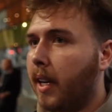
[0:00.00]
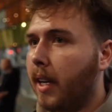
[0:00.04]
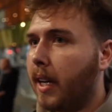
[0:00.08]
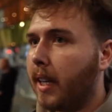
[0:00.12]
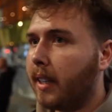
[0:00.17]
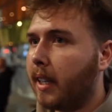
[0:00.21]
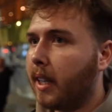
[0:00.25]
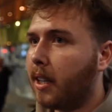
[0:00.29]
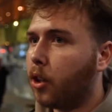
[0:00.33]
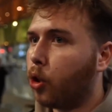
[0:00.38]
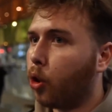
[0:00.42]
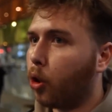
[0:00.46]

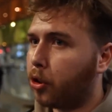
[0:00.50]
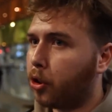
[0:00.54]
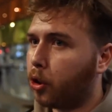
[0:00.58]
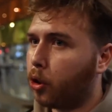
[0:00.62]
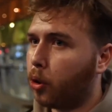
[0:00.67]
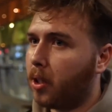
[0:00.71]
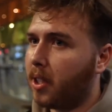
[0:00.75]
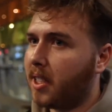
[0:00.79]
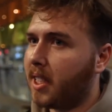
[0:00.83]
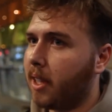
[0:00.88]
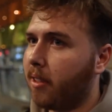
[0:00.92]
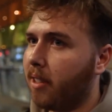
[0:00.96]
тогда тот,
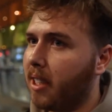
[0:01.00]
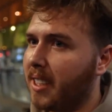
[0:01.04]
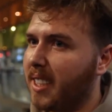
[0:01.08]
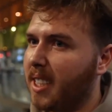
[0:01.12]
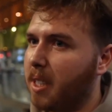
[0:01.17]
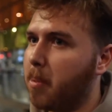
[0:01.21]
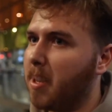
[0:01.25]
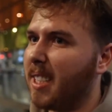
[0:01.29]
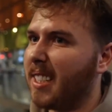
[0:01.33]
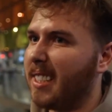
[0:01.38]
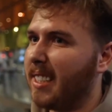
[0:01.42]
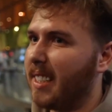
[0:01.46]
кто рисовал
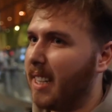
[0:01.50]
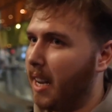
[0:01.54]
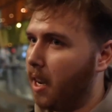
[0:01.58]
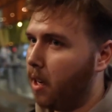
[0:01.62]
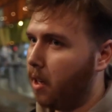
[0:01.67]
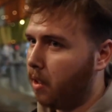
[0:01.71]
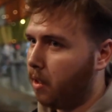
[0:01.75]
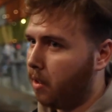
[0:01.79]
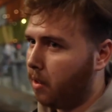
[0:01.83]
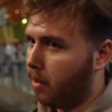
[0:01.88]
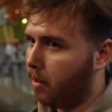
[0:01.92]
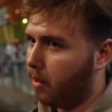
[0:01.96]
себе Z,
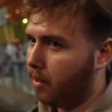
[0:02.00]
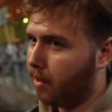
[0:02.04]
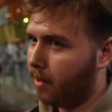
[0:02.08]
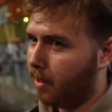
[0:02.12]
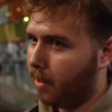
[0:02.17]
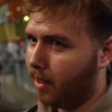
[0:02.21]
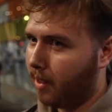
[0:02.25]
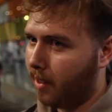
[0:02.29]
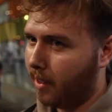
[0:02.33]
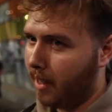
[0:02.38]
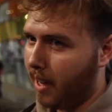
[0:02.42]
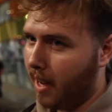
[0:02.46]

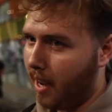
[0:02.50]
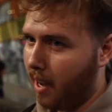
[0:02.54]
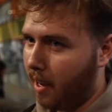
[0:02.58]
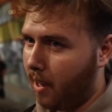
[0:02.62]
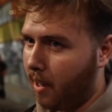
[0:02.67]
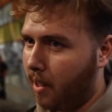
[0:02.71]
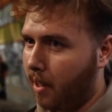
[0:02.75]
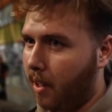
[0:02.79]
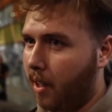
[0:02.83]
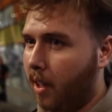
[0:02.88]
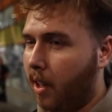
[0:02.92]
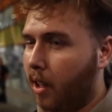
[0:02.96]
на
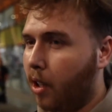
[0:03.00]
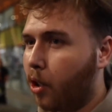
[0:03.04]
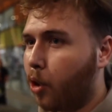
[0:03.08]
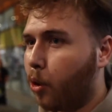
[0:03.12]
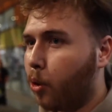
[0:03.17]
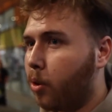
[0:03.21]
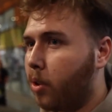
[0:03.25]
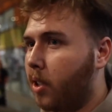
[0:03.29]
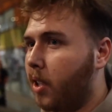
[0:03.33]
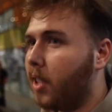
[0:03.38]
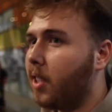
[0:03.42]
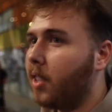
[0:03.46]

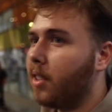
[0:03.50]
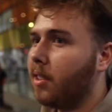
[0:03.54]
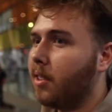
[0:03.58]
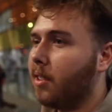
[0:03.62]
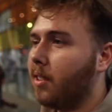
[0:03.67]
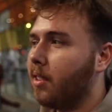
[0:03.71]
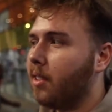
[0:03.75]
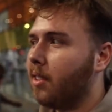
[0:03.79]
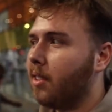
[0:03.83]
груди,